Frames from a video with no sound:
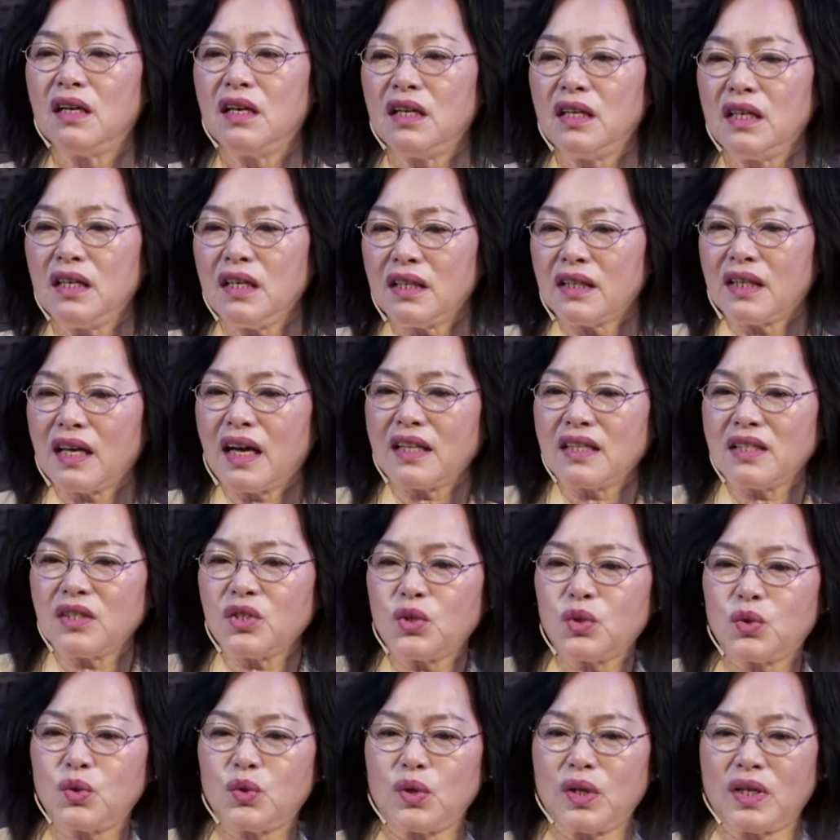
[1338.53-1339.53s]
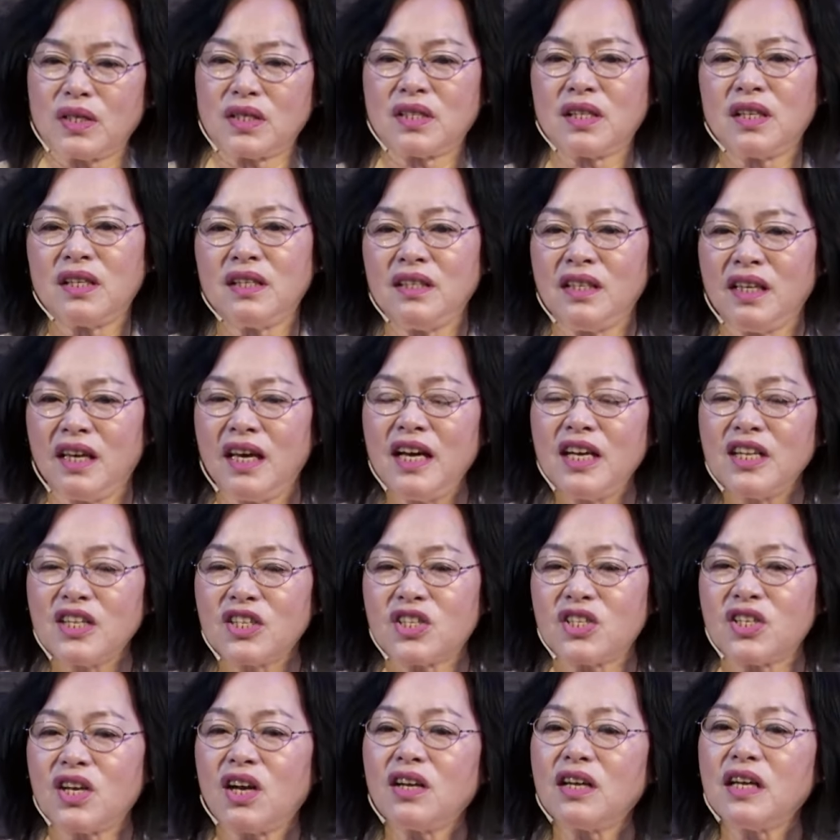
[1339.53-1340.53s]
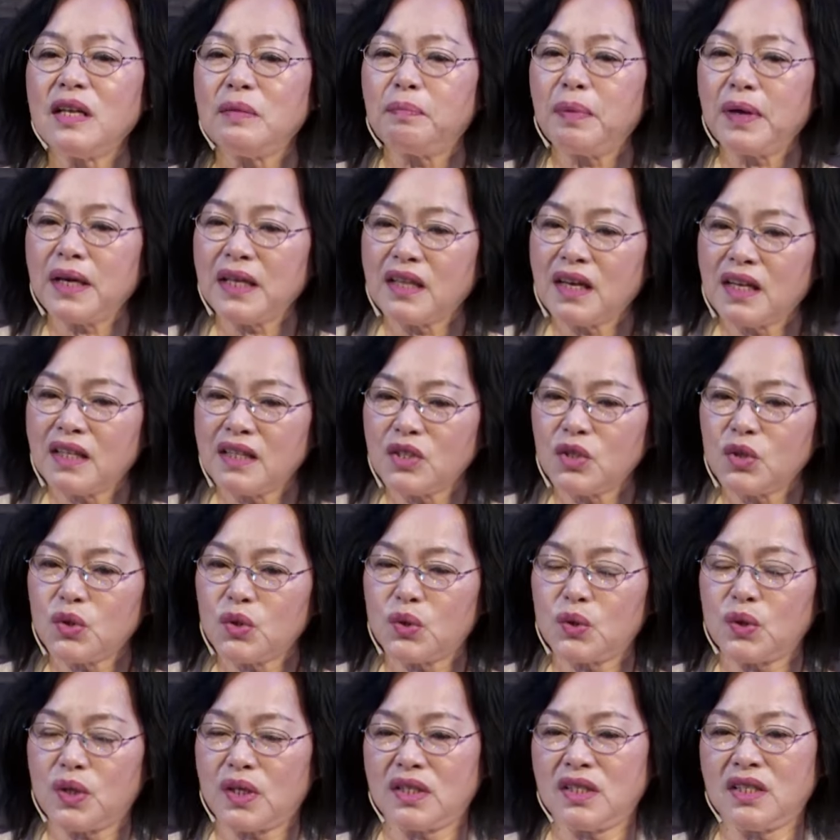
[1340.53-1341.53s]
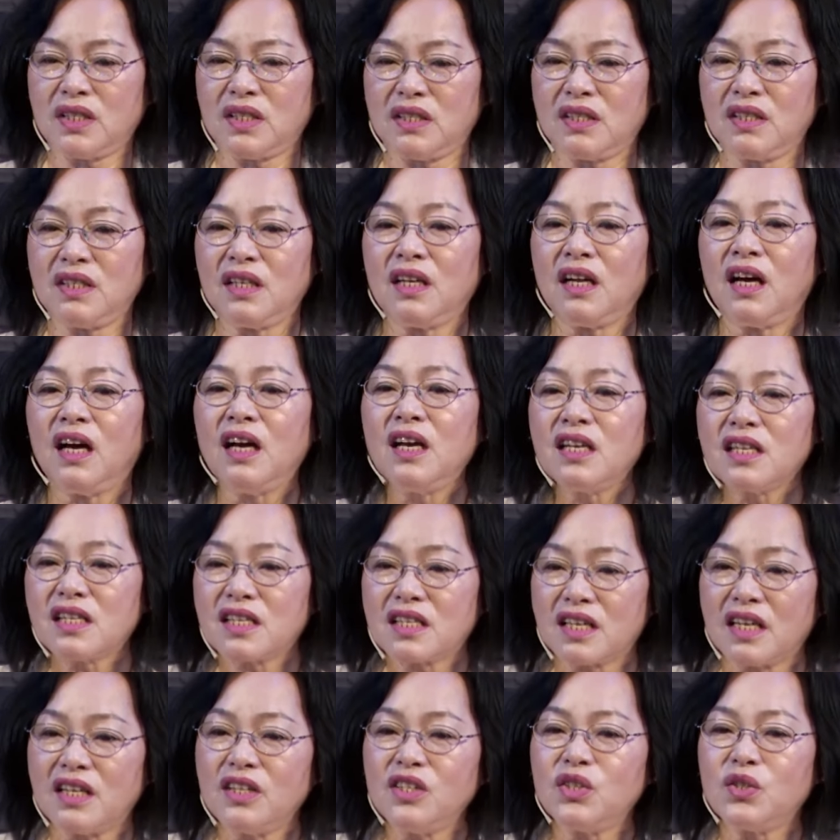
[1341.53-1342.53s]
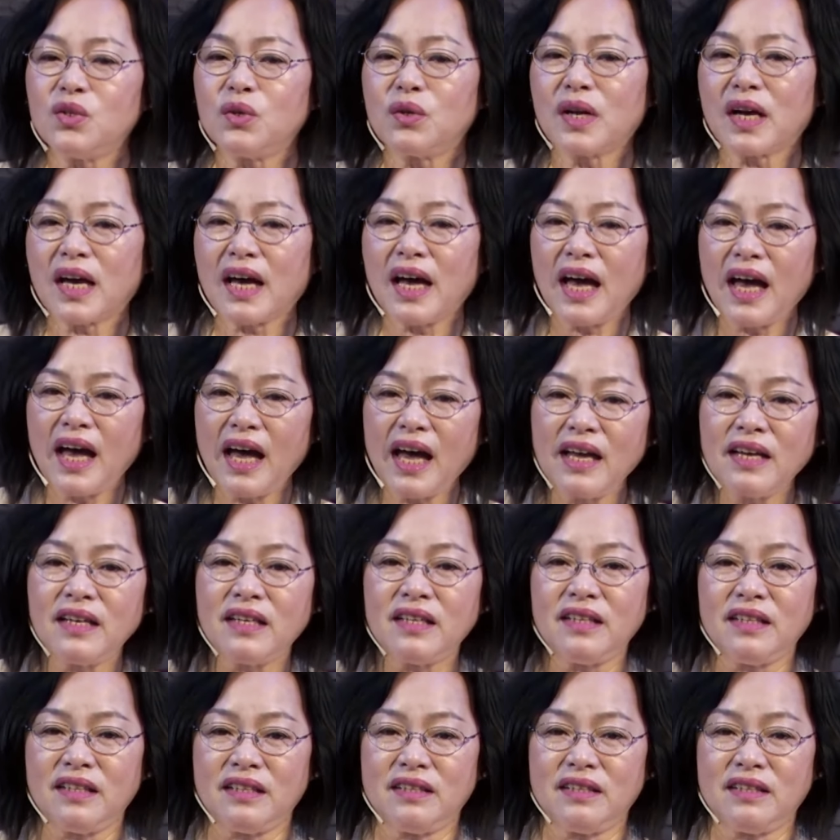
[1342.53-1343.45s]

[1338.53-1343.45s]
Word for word: 因他的血称义，只要你被他的血洗净了，神就看你